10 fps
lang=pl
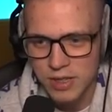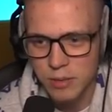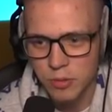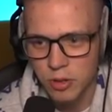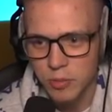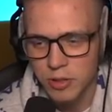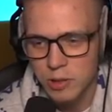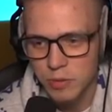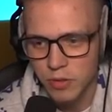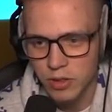Zamurujemy to
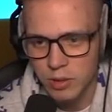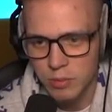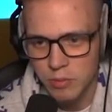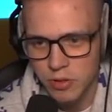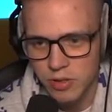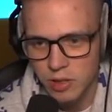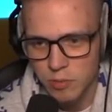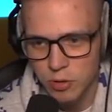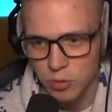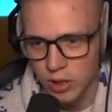z powrotem i przedostaniemy
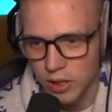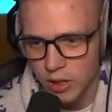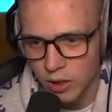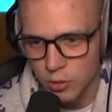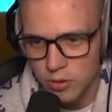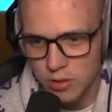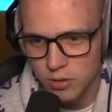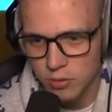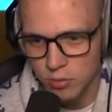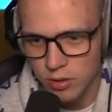się tutaj. Tu jest,
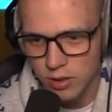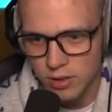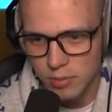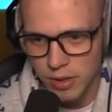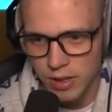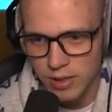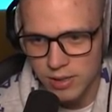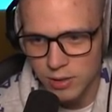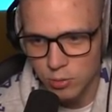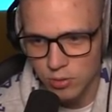tutaj jest chyba jakaś
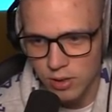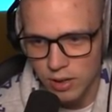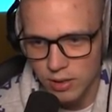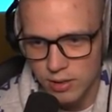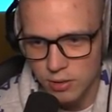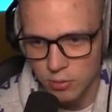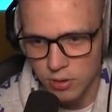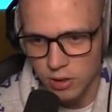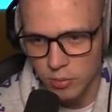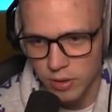studnia, jest
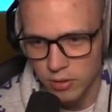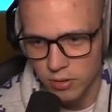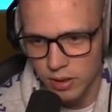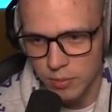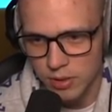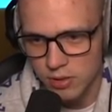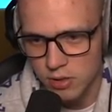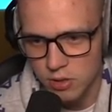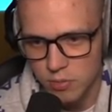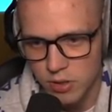studnia, dobra, to on tam jest
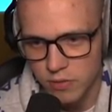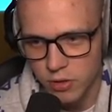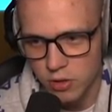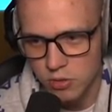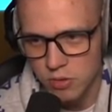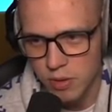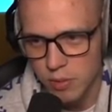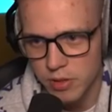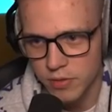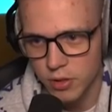gdzieś, będzie wychodził chyba,
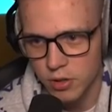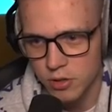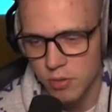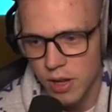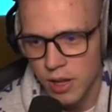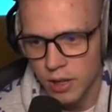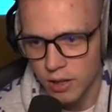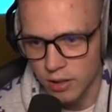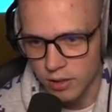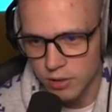będzie wychodził.
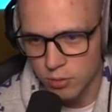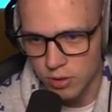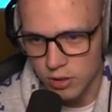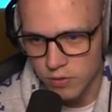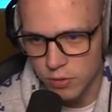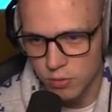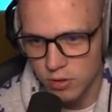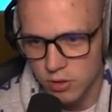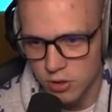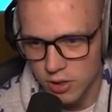E, studnia, czy w
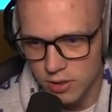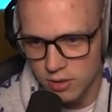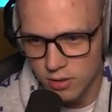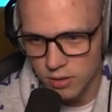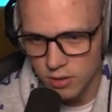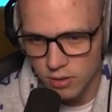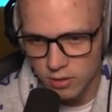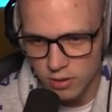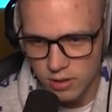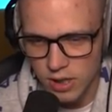studni coś jest?
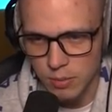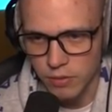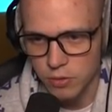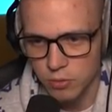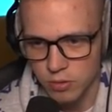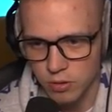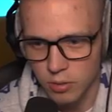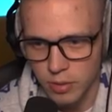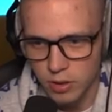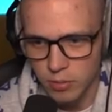Nic nie ma w studni,
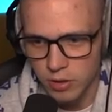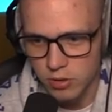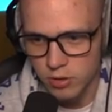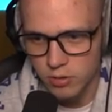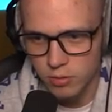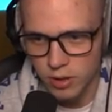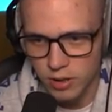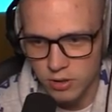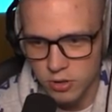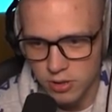dobra, dobra, czyli studnia
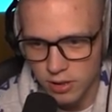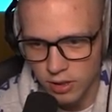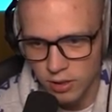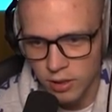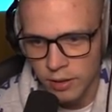jest czysta.